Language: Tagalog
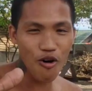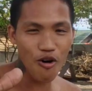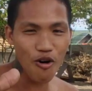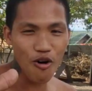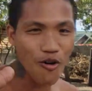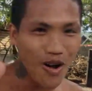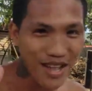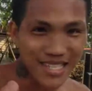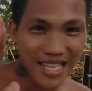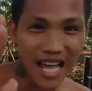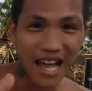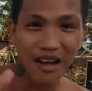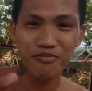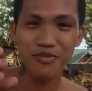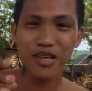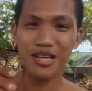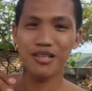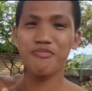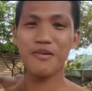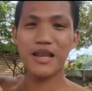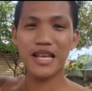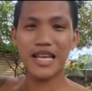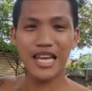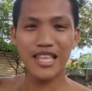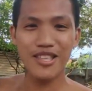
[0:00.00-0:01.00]
Kaso mga tol,
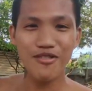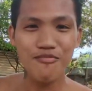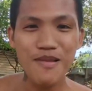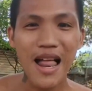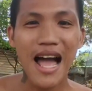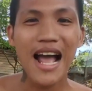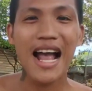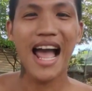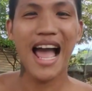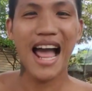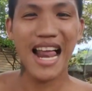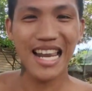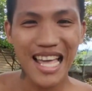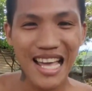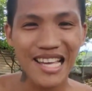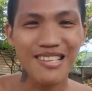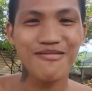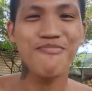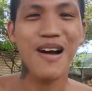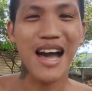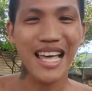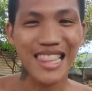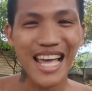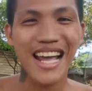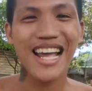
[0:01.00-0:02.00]
sunod-sunod na
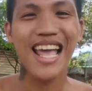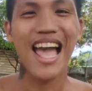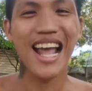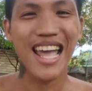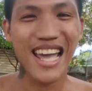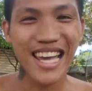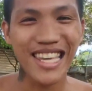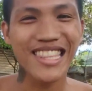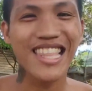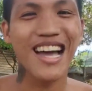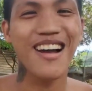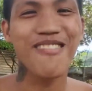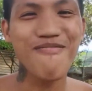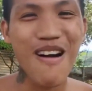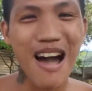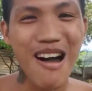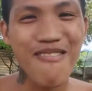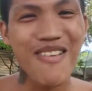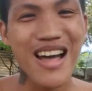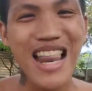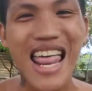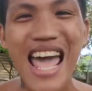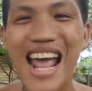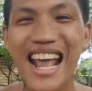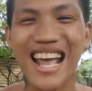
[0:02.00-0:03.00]
nga ang pag-iingay ni
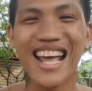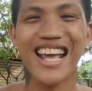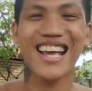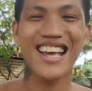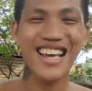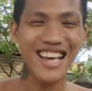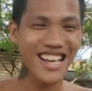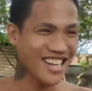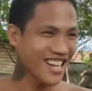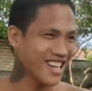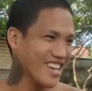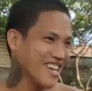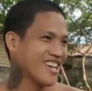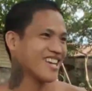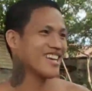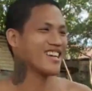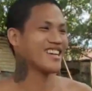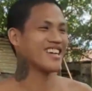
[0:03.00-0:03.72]
Jasper Kaino sa